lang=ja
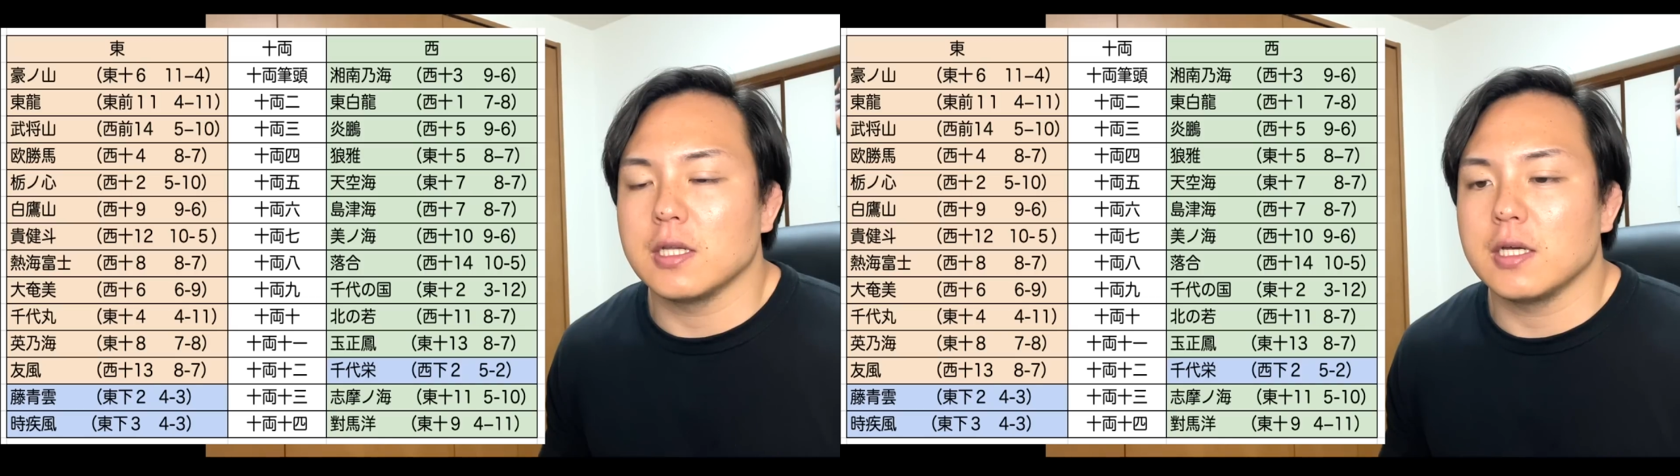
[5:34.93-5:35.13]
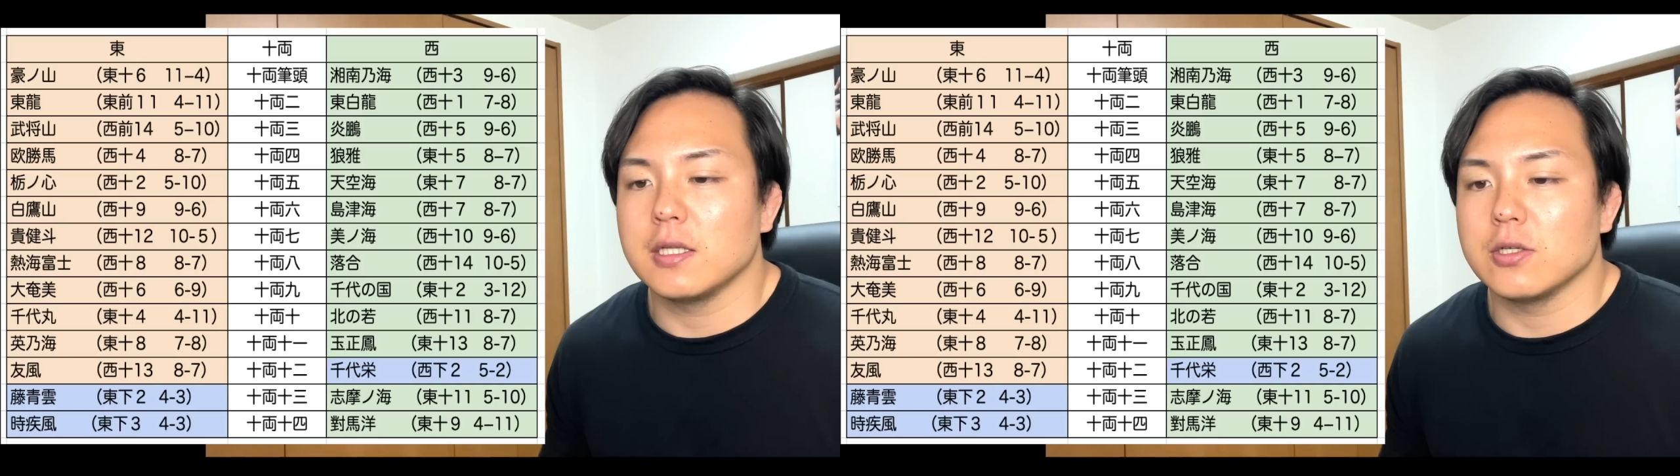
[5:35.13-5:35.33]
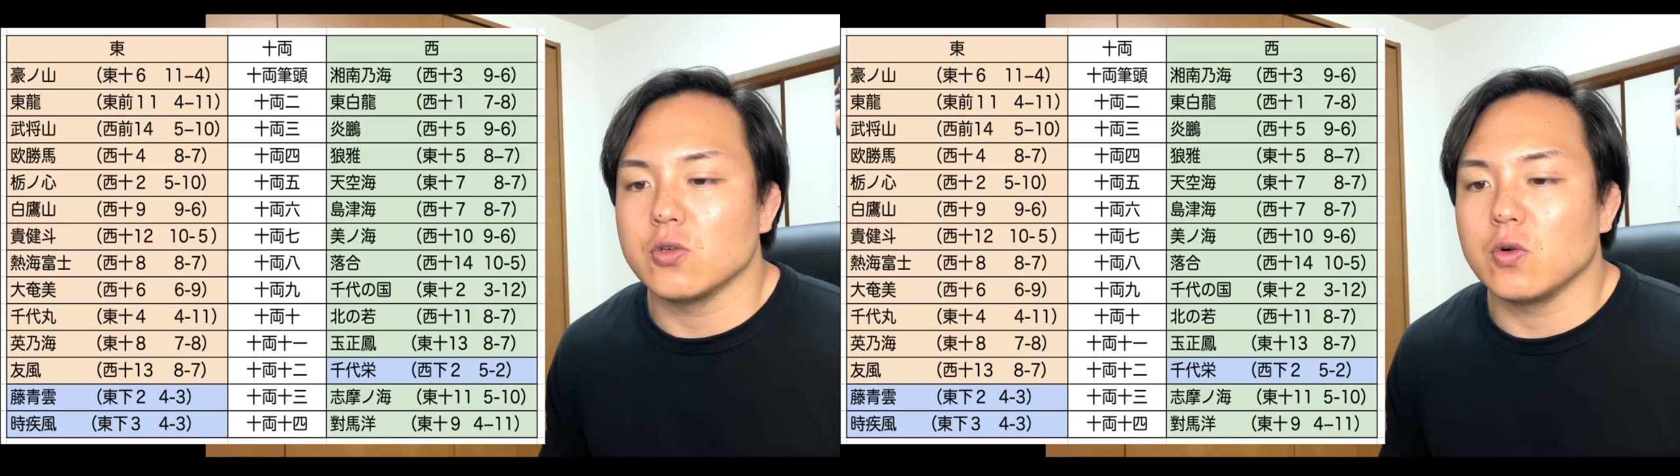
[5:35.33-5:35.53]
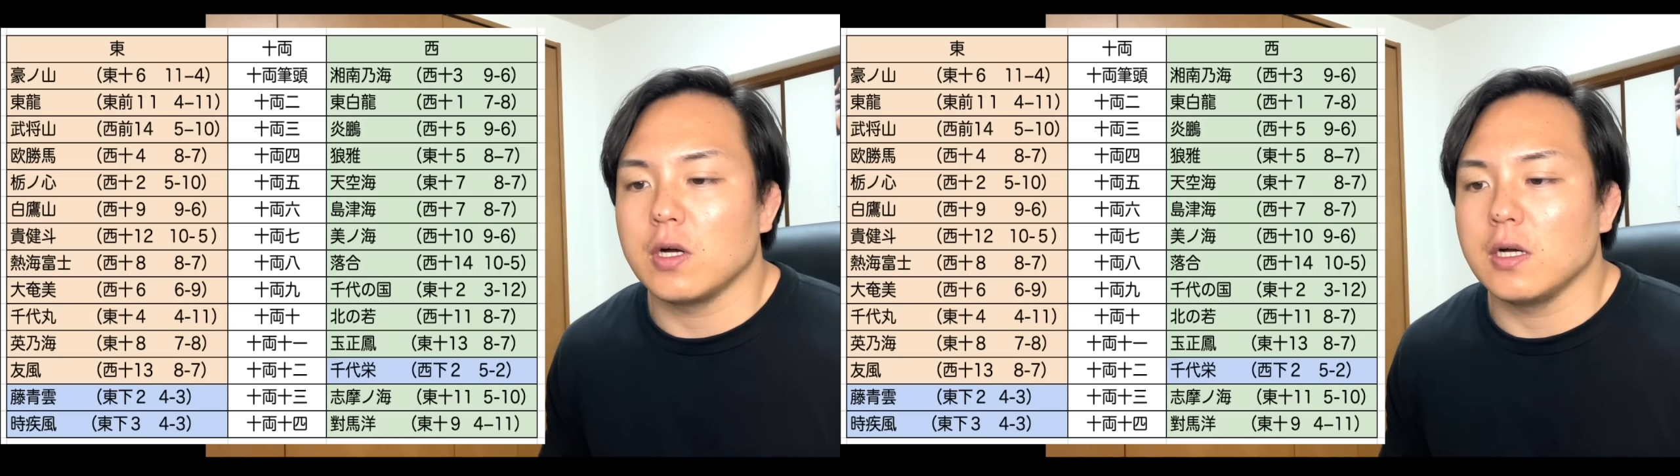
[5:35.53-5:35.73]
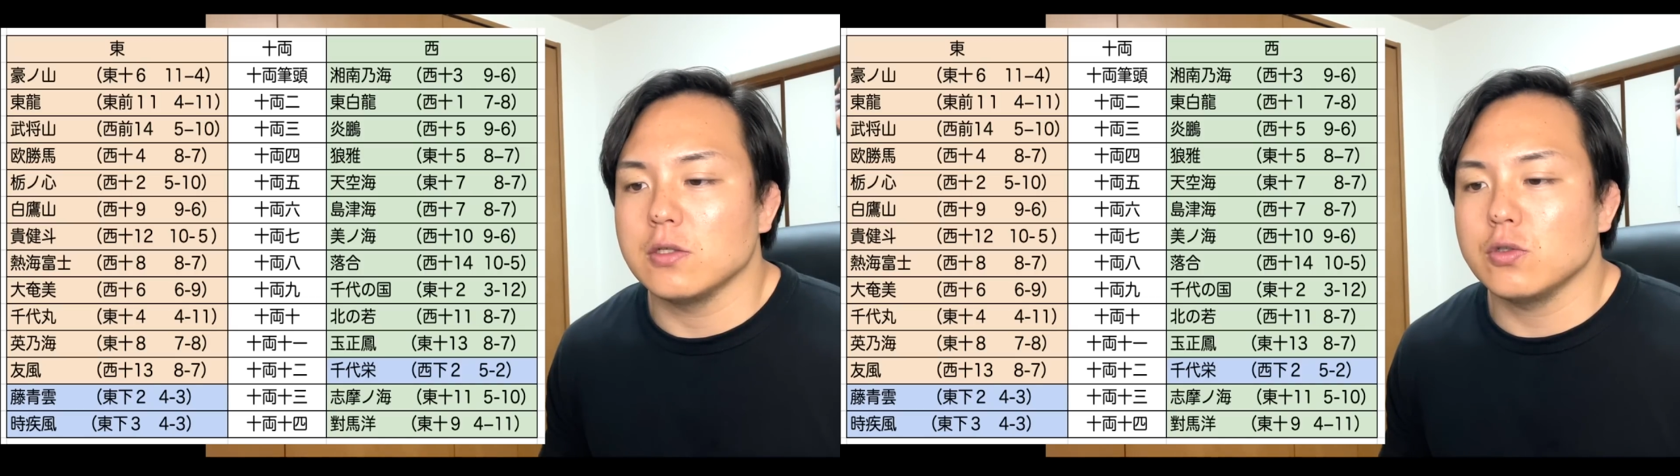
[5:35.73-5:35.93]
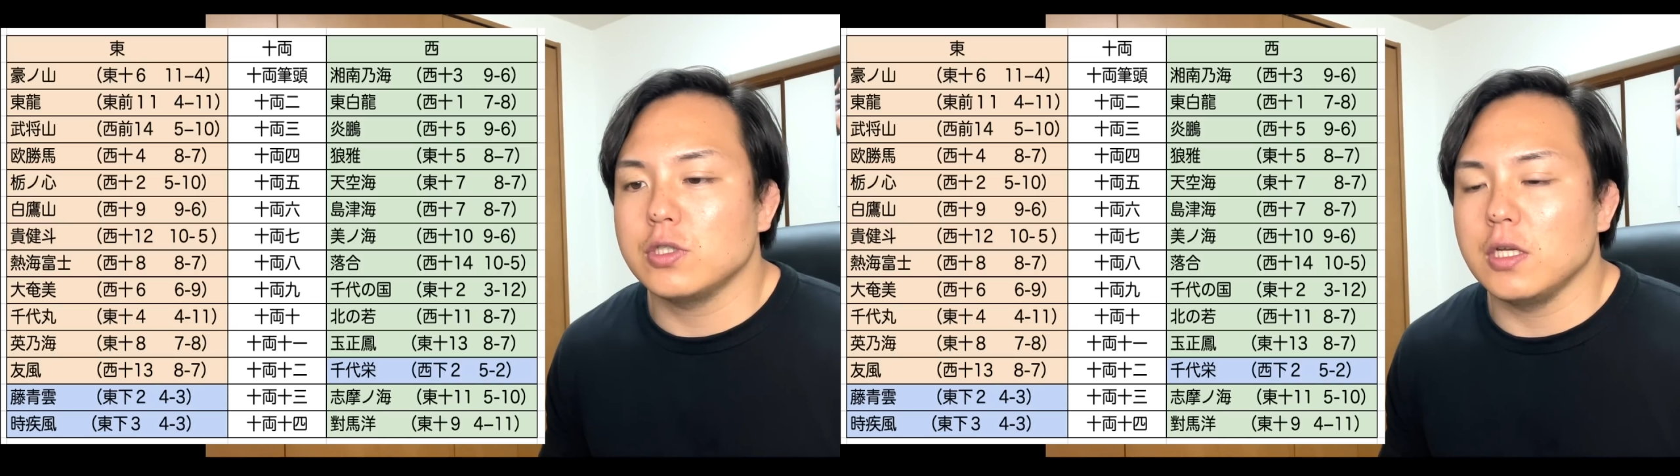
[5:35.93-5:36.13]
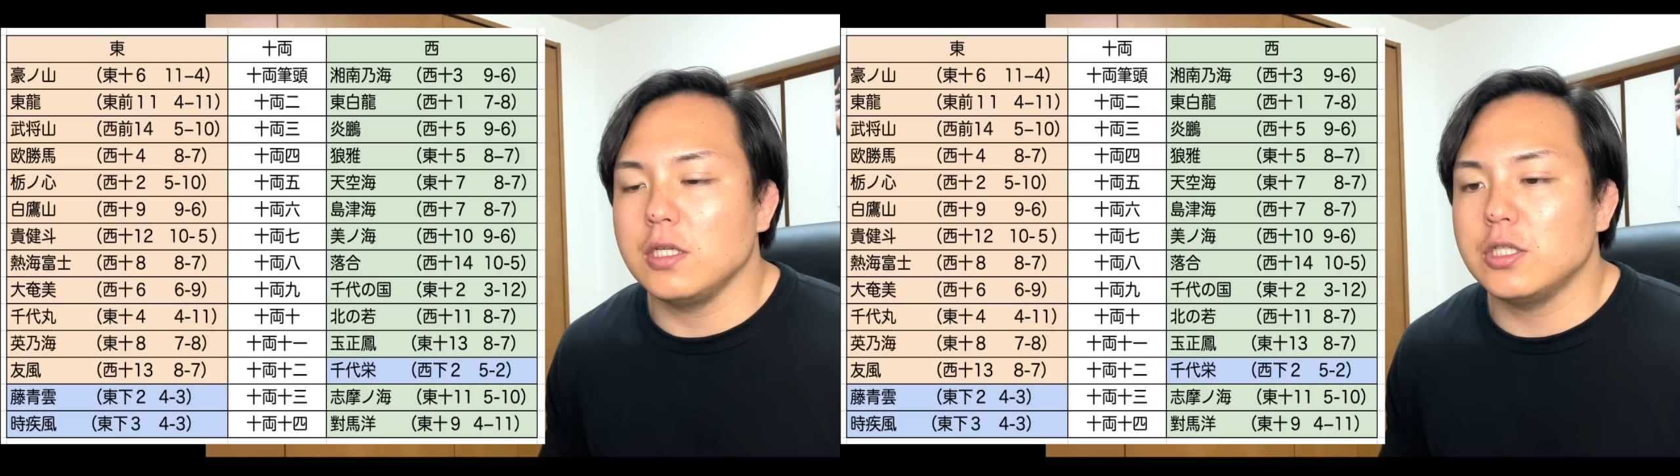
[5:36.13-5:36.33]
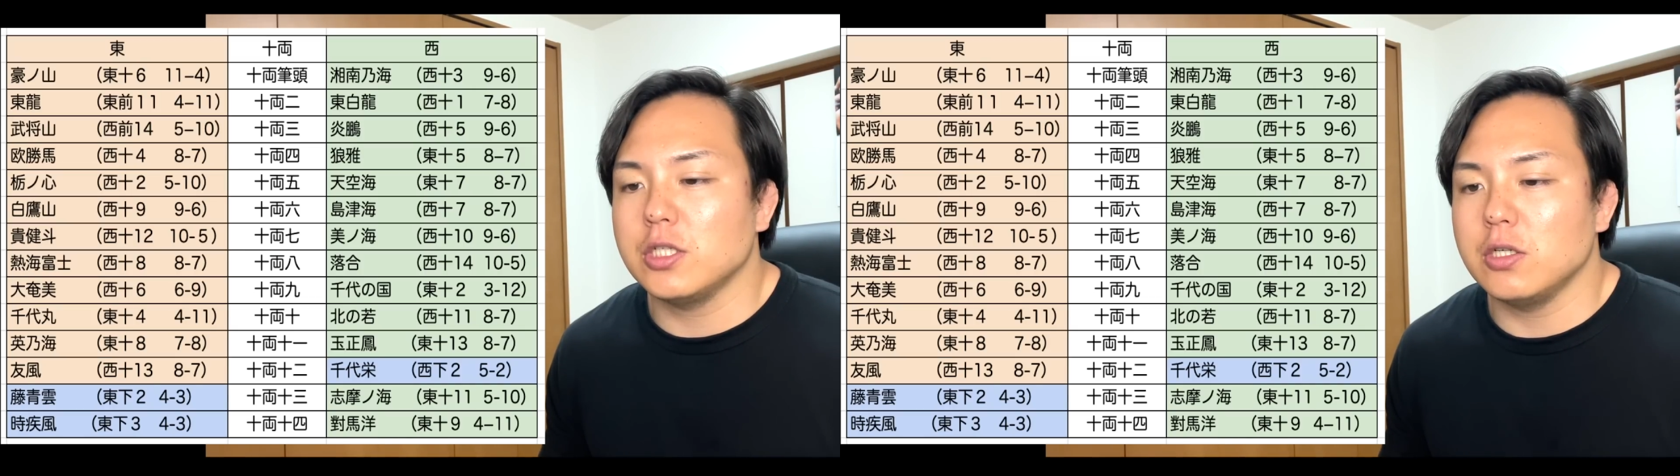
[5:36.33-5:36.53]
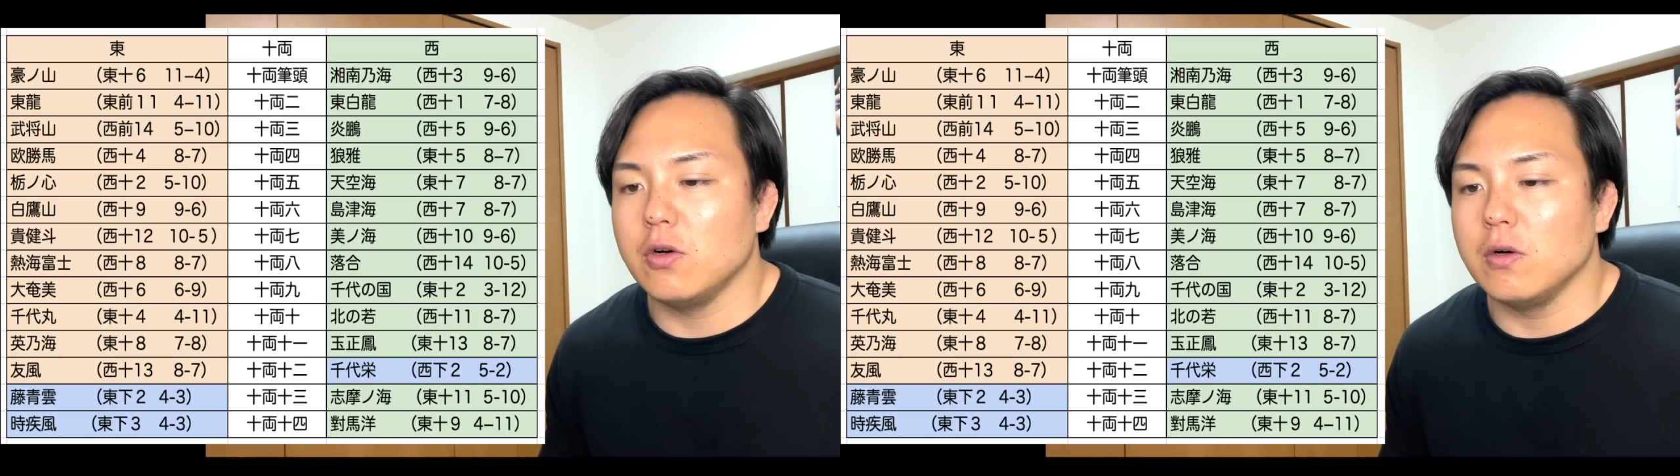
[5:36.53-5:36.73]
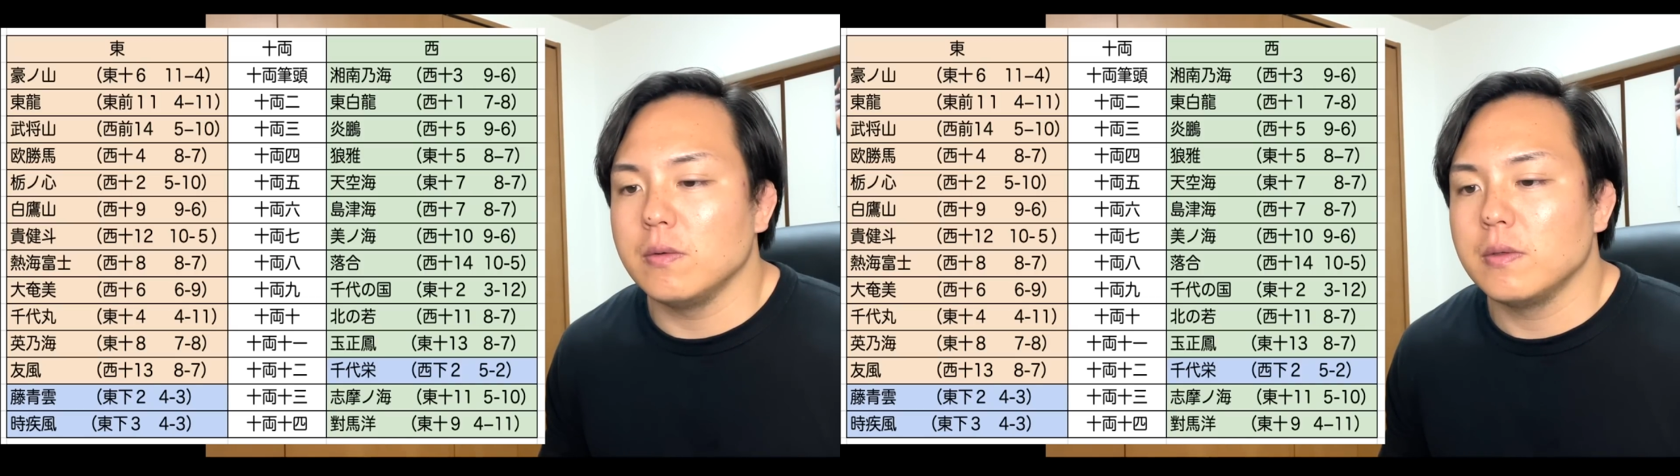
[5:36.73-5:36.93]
ないでしょうかそして西の